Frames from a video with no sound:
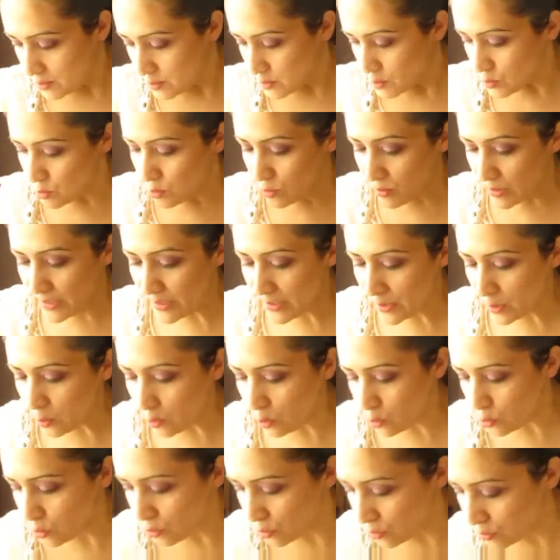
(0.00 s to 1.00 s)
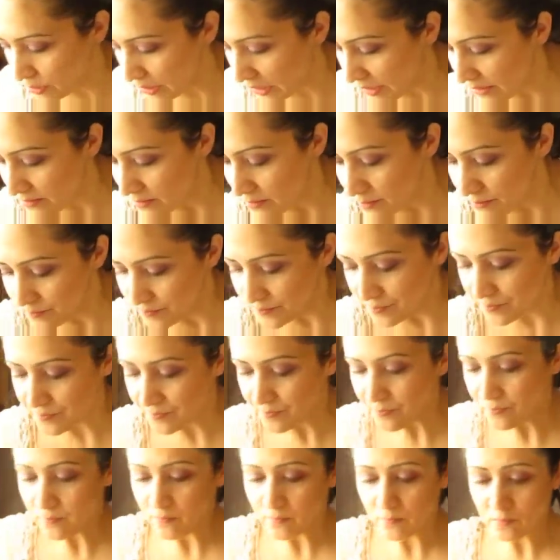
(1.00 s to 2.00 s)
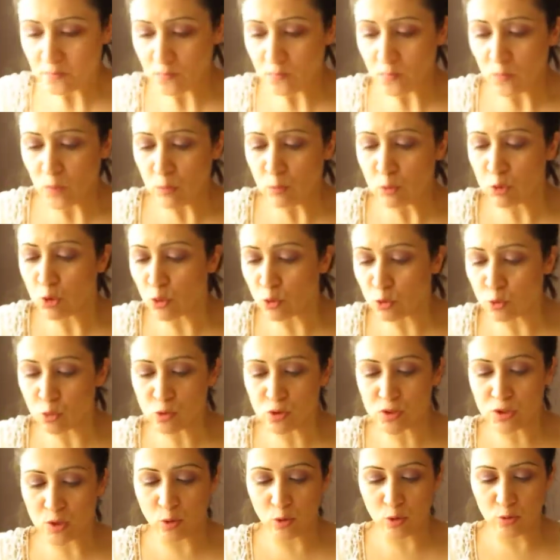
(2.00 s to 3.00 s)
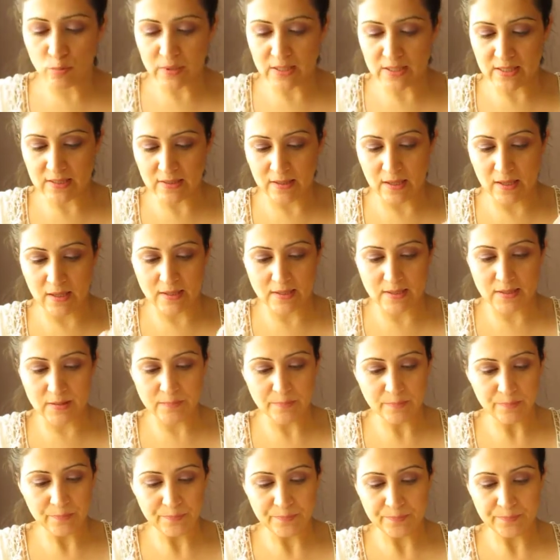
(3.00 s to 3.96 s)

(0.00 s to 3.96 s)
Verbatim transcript: Sonra yine kotondan bu da 30 lira olması lazım.